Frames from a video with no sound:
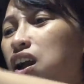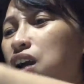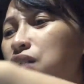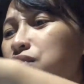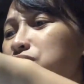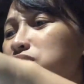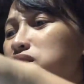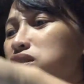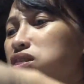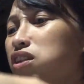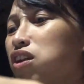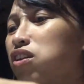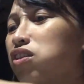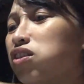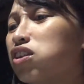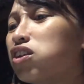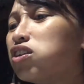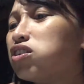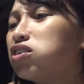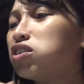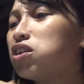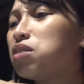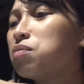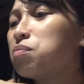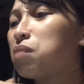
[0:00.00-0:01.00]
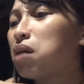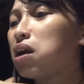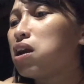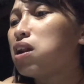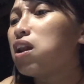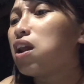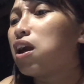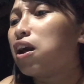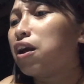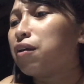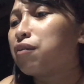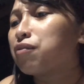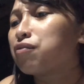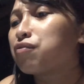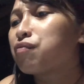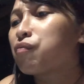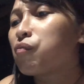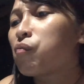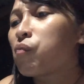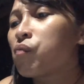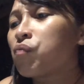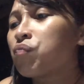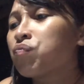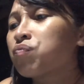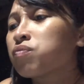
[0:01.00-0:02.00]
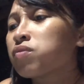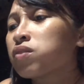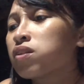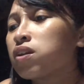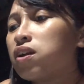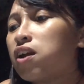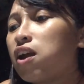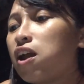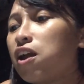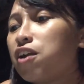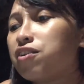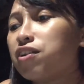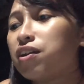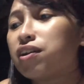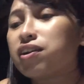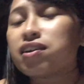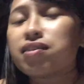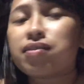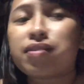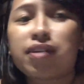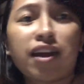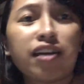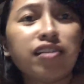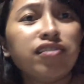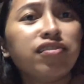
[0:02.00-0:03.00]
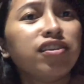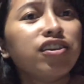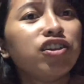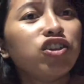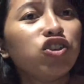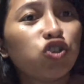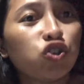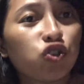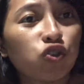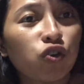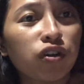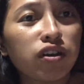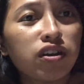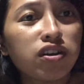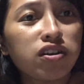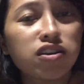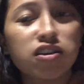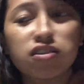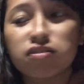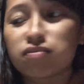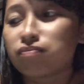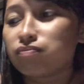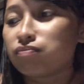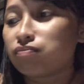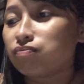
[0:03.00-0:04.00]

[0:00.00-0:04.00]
haven't done this in my life. And I'm kinda enjoying it.